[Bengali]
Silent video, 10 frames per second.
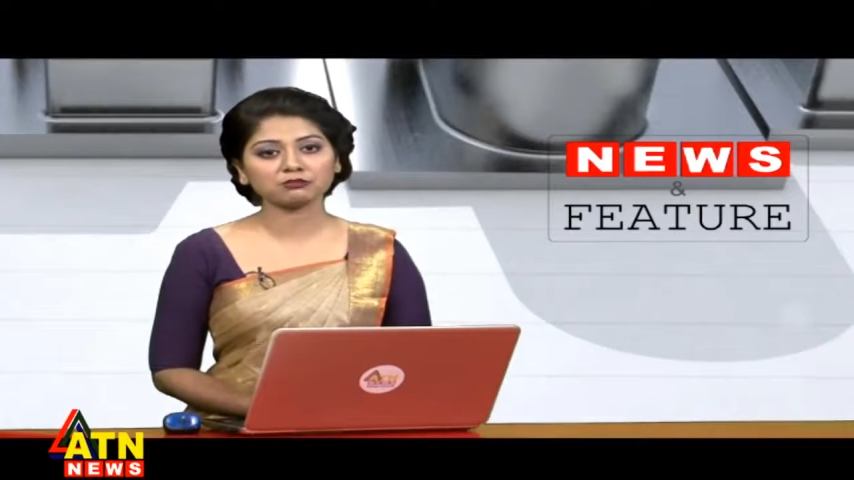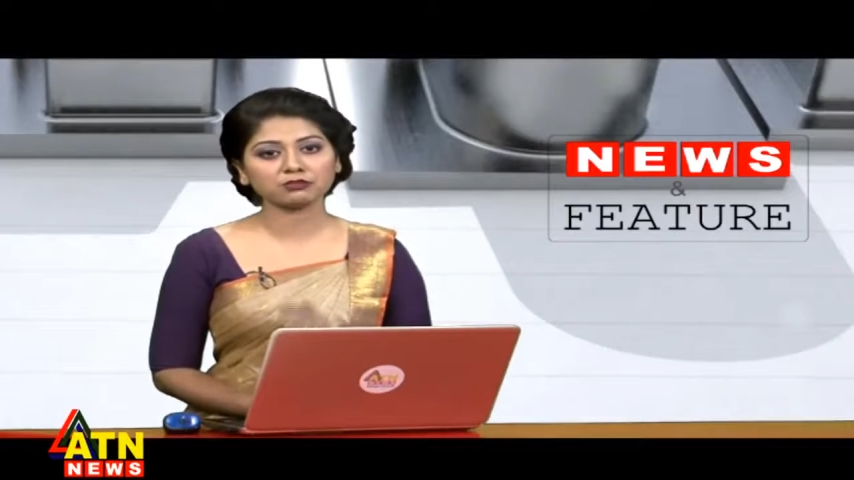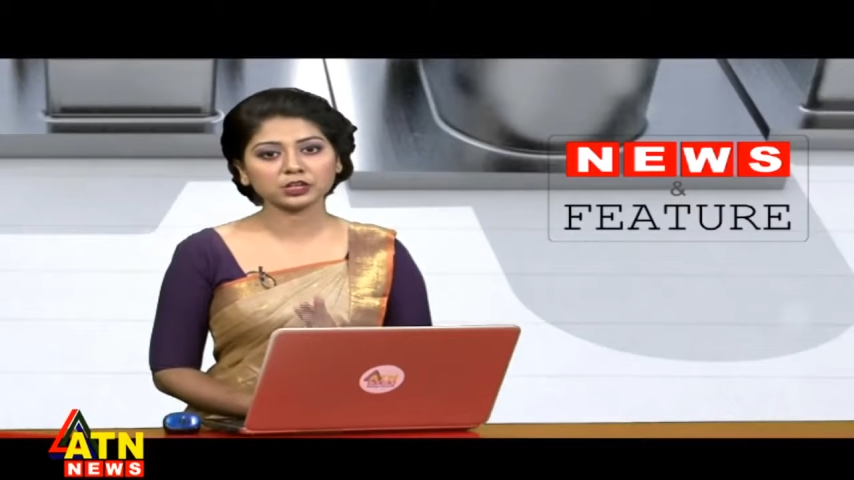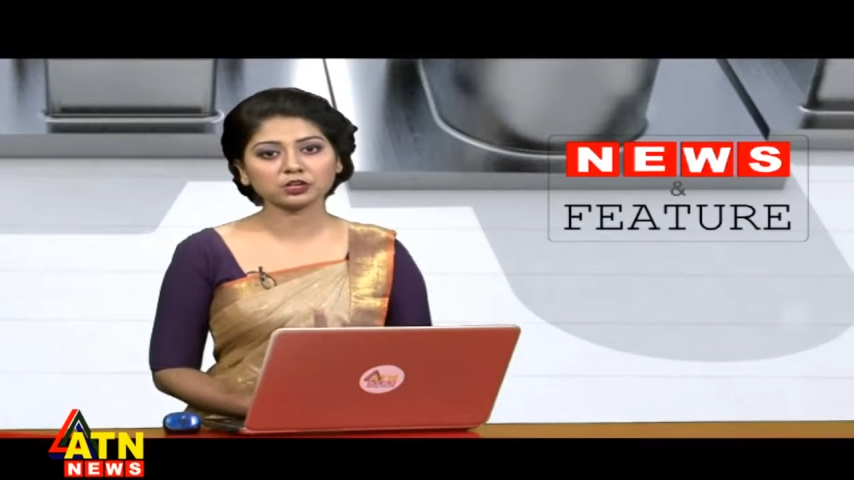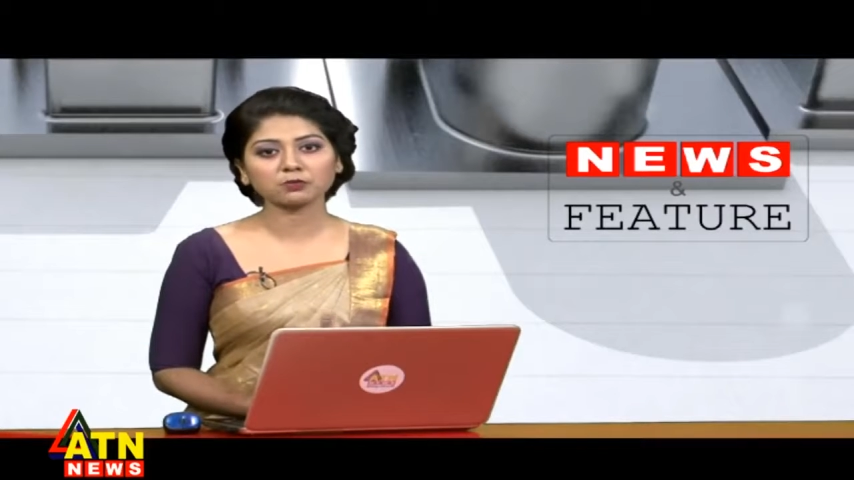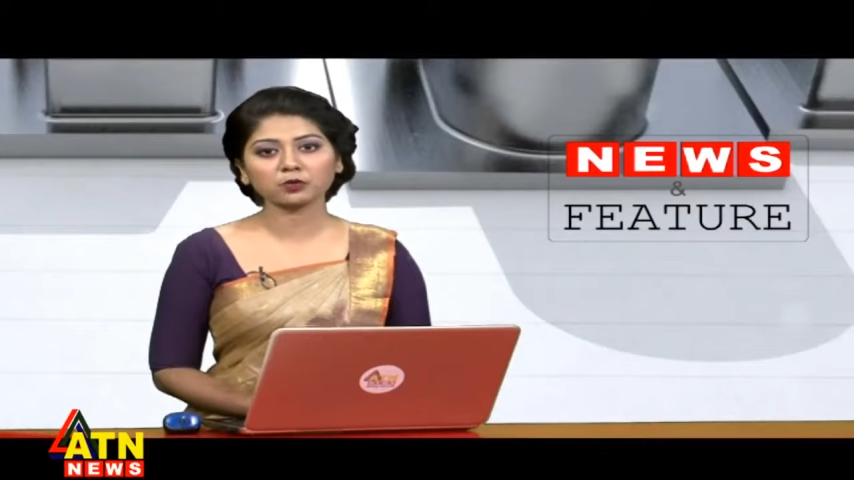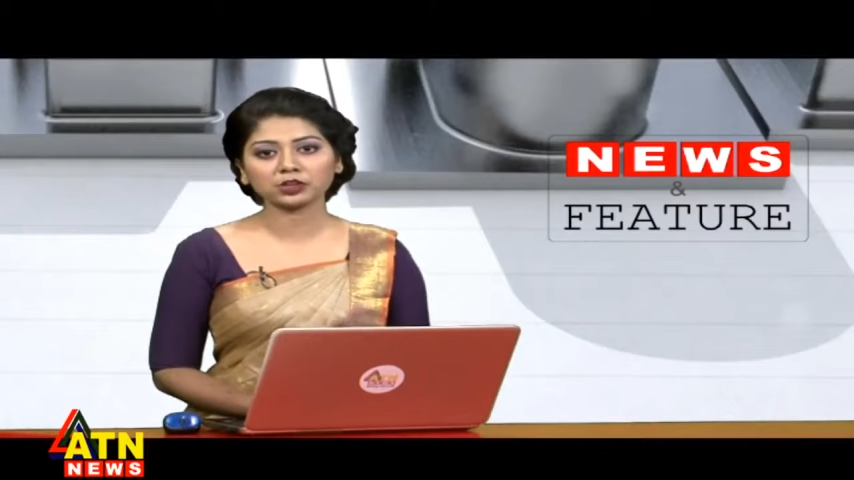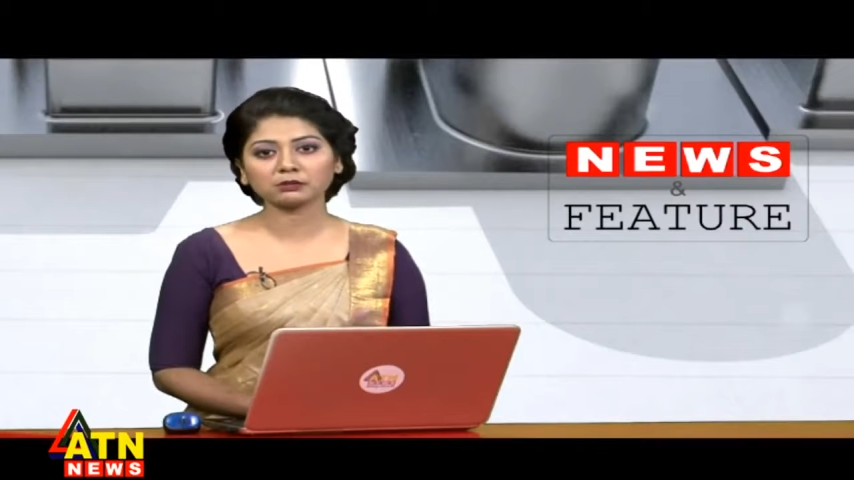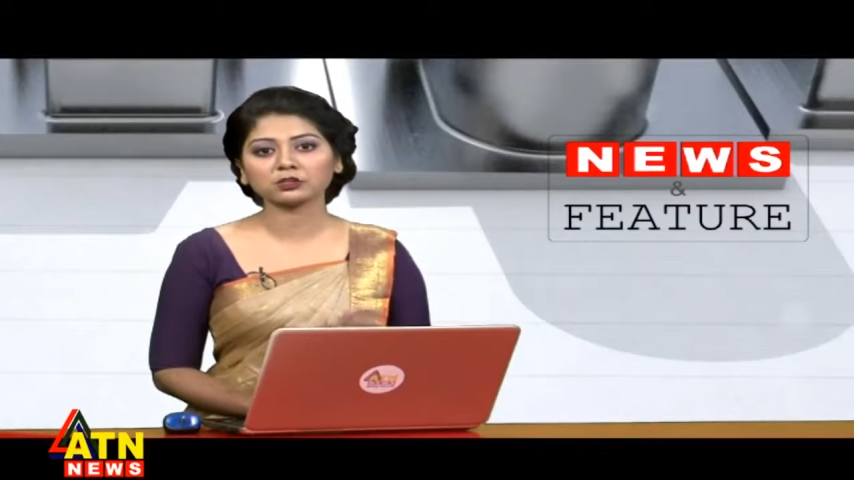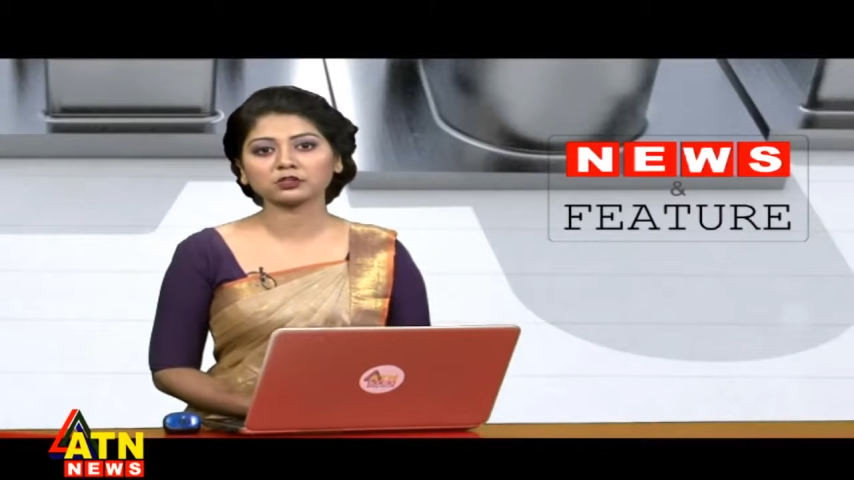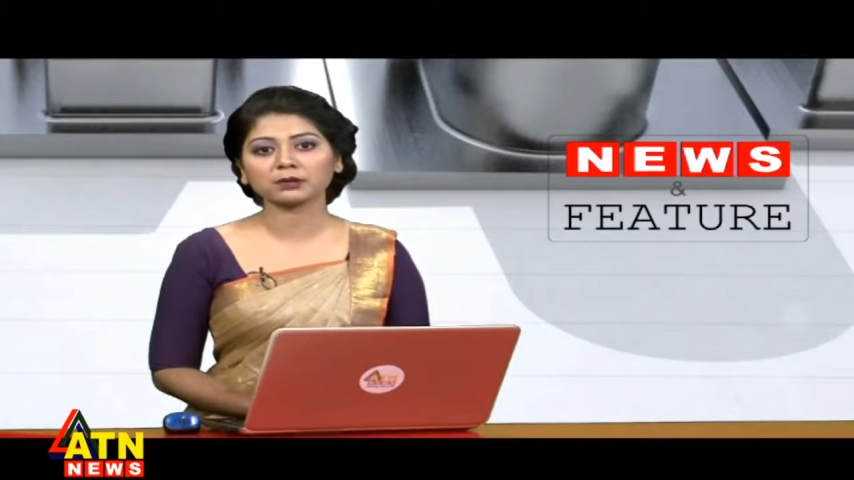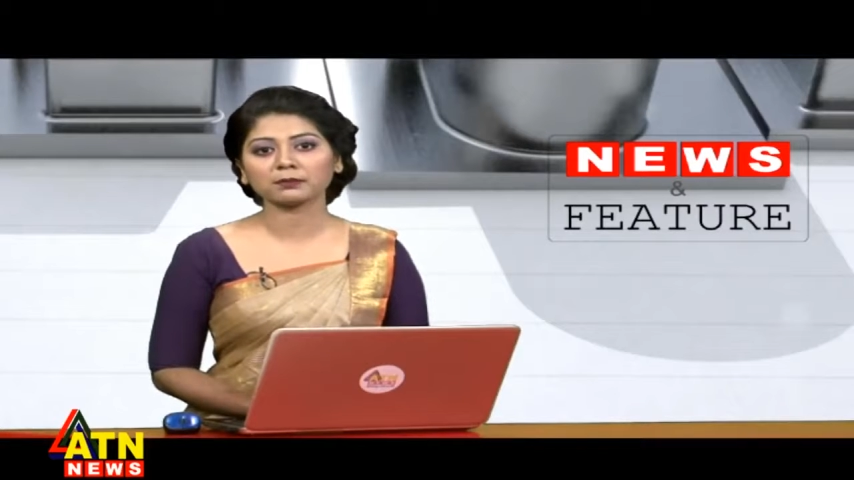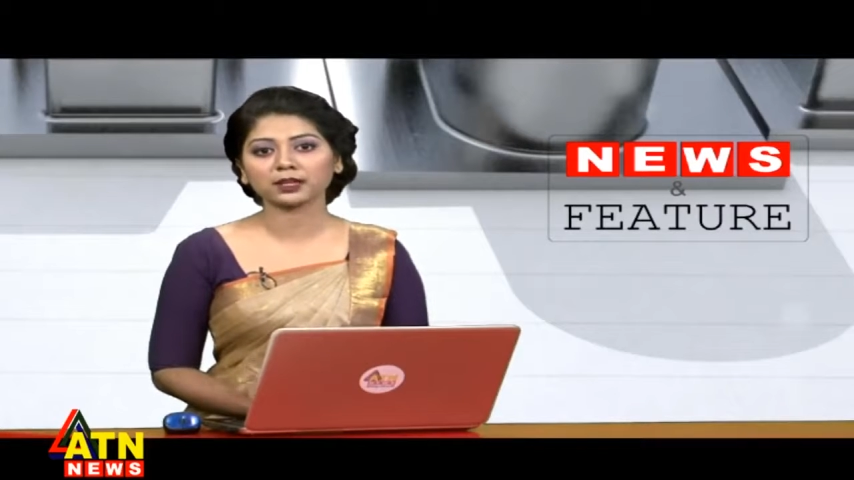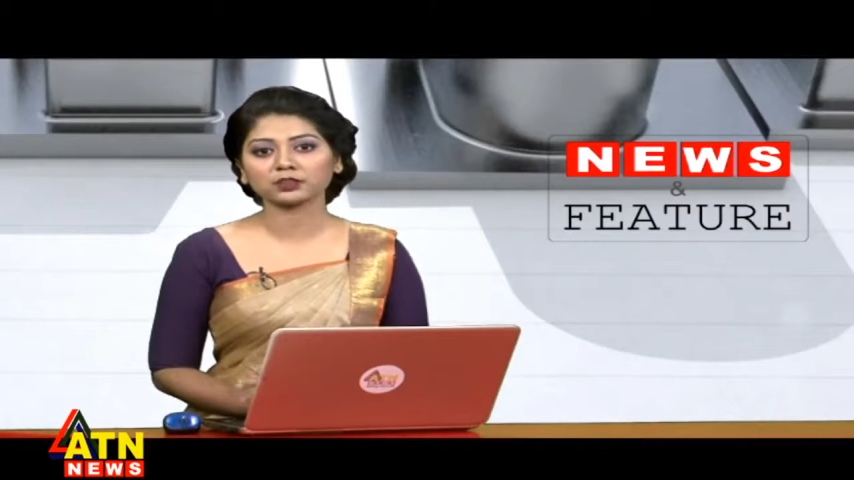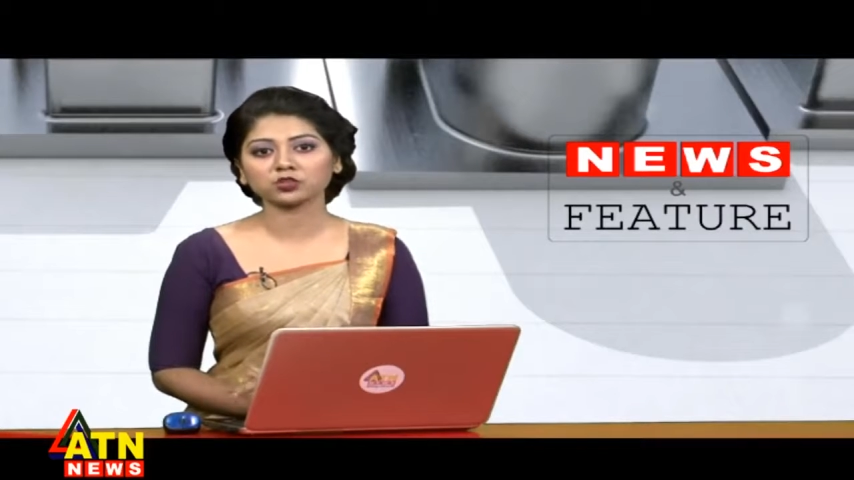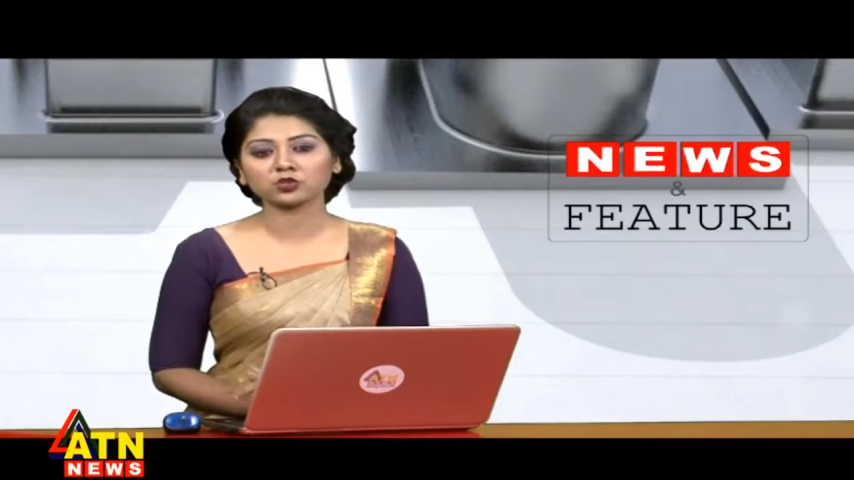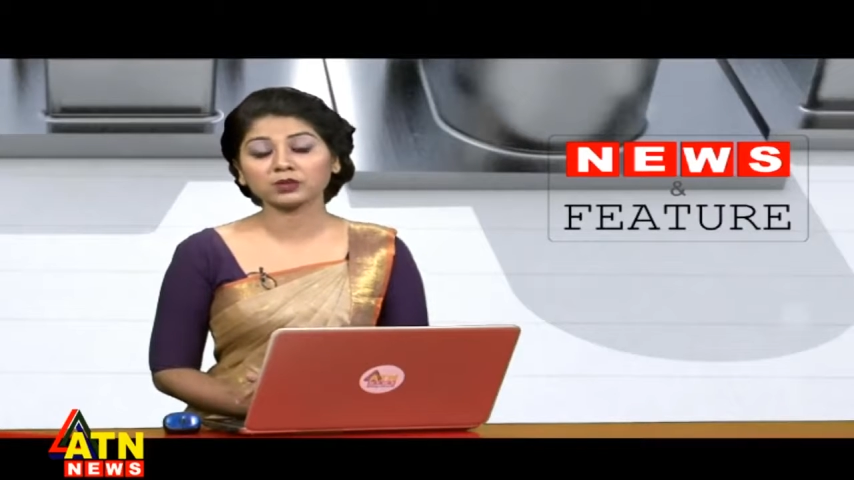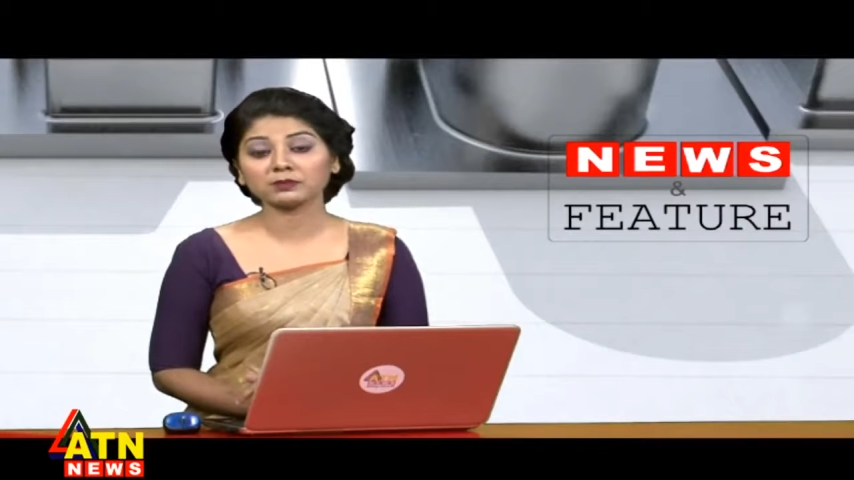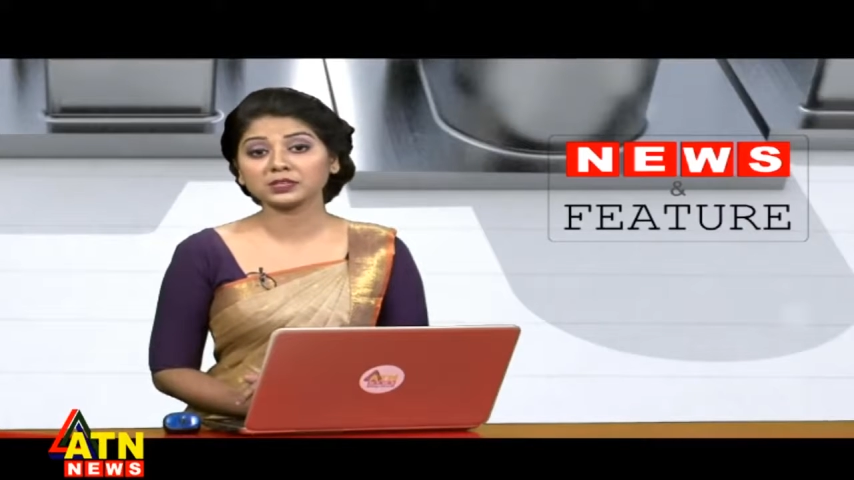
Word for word: ভিডিও প্রতিবেদনের মাধ্যমে